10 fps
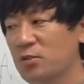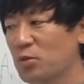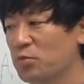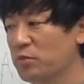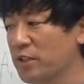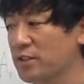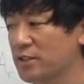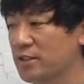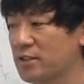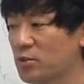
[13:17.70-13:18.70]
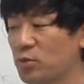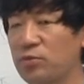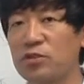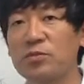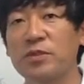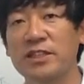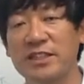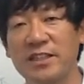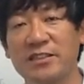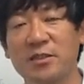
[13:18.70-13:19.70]
골프의 그 골프 룰북의
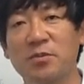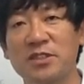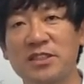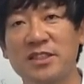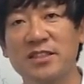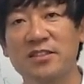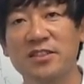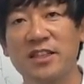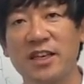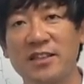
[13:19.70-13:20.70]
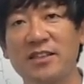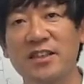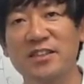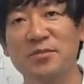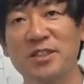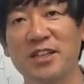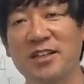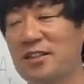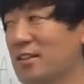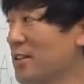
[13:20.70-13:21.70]
제일 첫 번째 섹션이
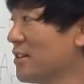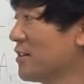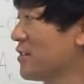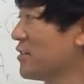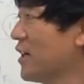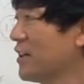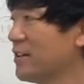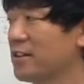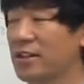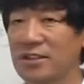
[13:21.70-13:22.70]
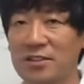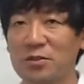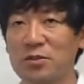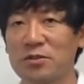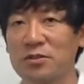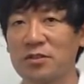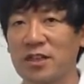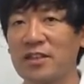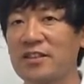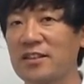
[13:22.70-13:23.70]
에티켓입니다. 그래서 그 에티켓에서
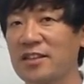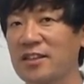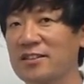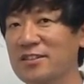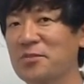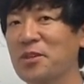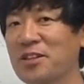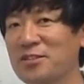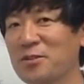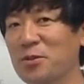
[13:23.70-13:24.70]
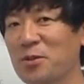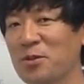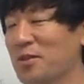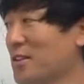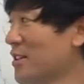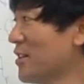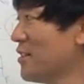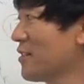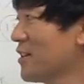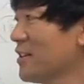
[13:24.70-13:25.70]
에티켓 측면에서도
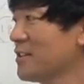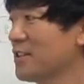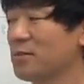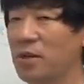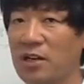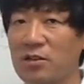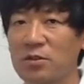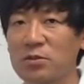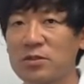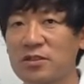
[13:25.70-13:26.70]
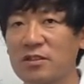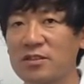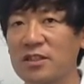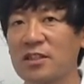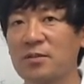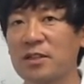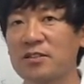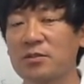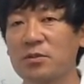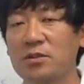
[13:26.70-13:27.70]
이렇게 이제 마커로서 상대방의
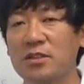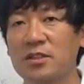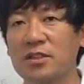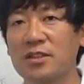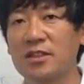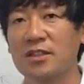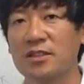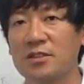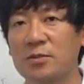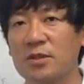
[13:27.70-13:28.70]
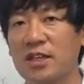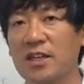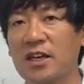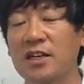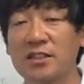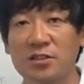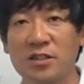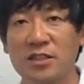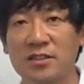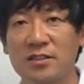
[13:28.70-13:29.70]
스코어를 좀 약간
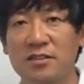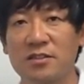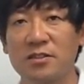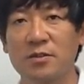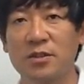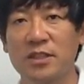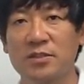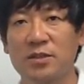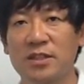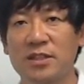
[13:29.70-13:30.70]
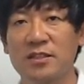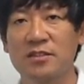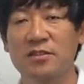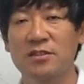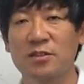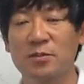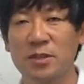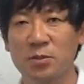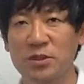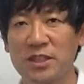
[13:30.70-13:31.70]
악의적인 그런 의도를 가지고 한 것은
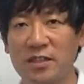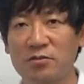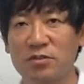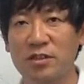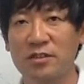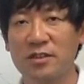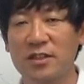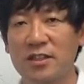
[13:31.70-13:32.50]
너무나 좋지 않고요.